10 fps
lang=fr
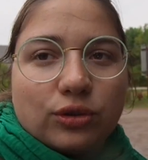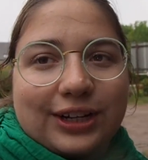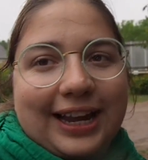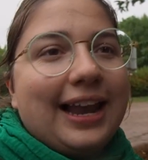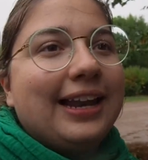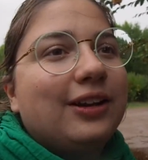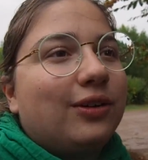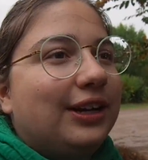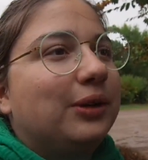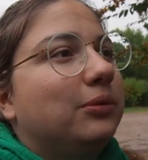se caler
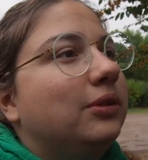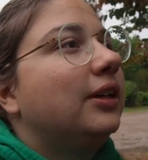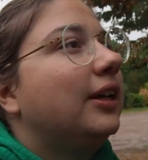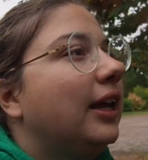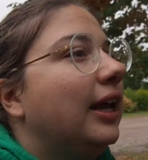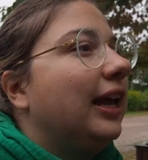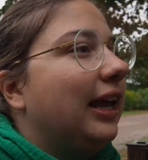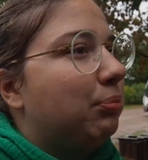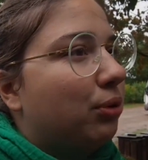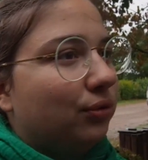dans les
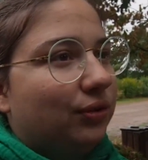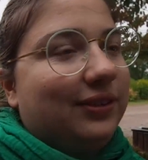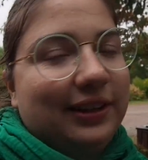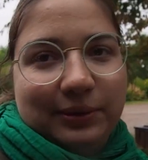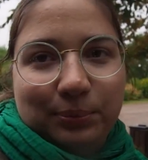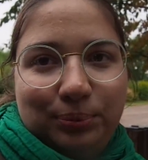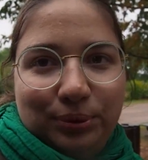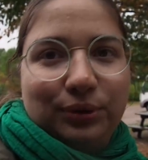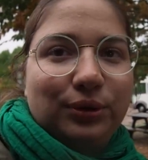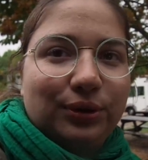et profiter un
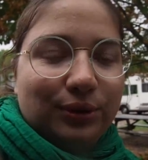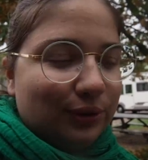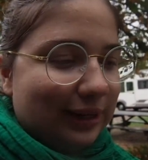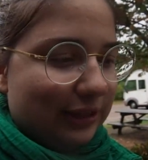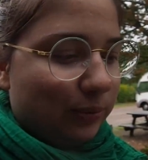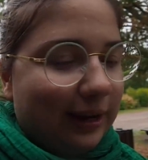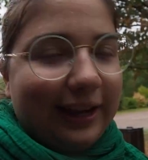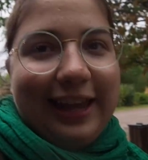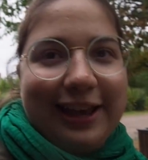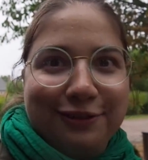peu de, la
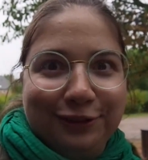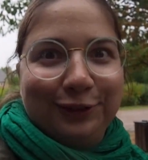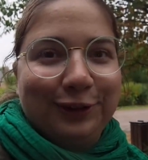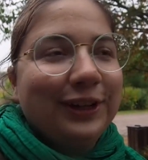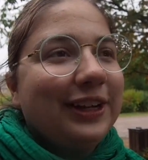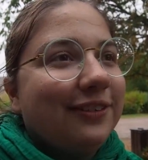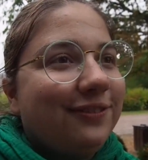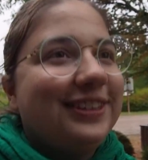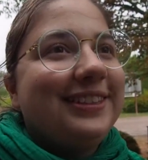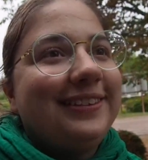soirée avant de
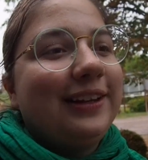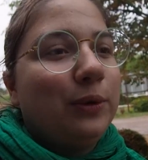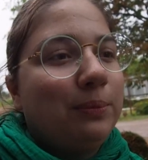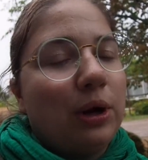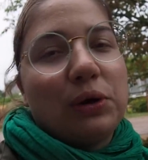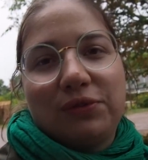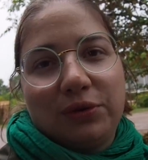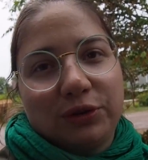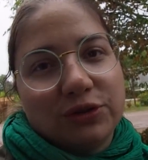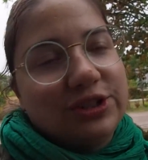visiter le
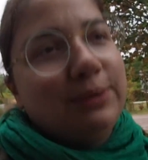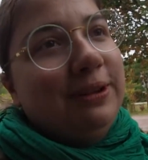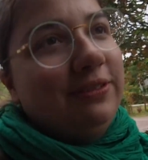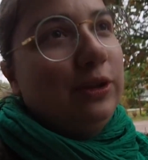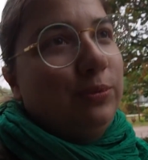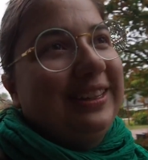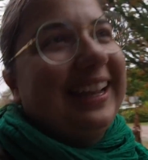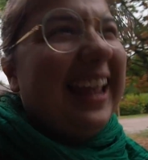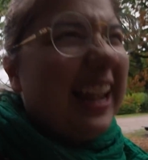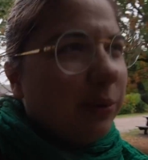Morvan que je n'ai pas fait depuis
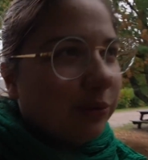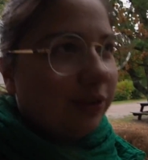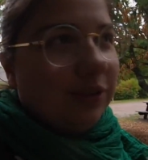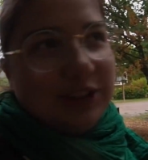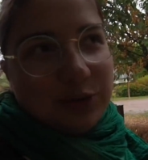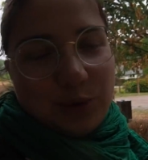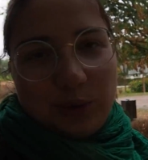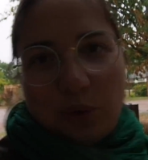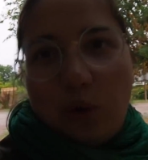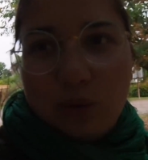très longtemps et je suis
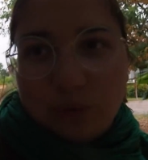trop